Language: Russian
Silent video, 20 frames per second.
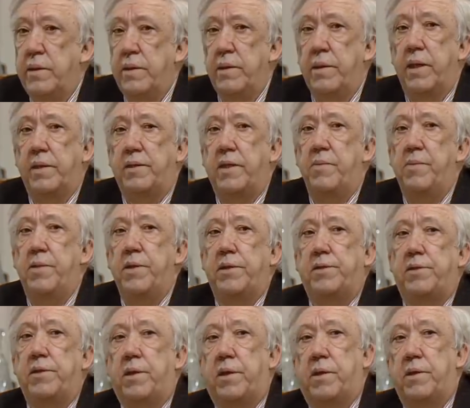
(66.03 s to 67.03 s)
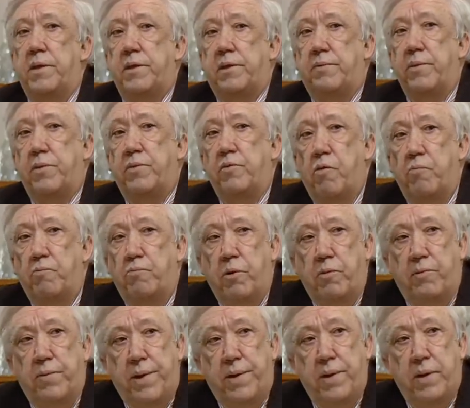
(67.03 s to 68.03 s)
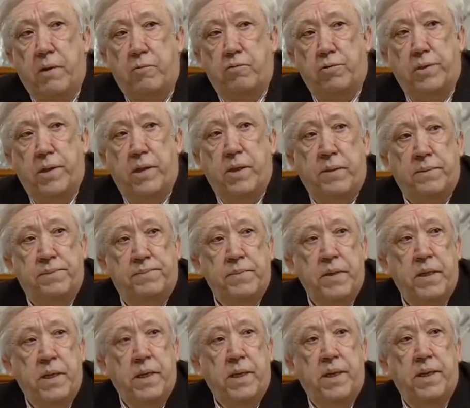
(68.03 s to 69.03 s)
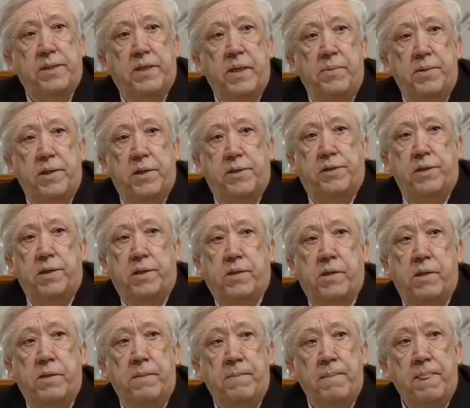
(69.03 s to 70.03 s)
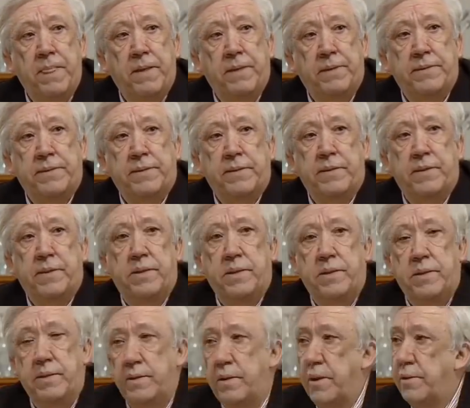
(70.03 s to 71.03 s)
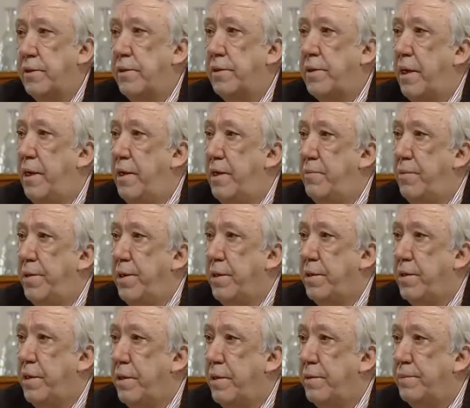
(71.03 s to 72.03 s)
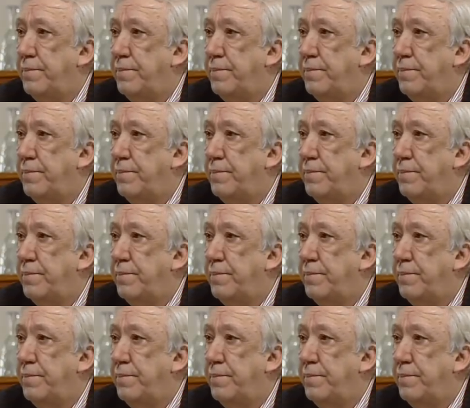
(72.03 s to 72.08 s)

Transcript: не от имени цирка на Цветном бульваре, а уже от имени цирка на центральном рынке.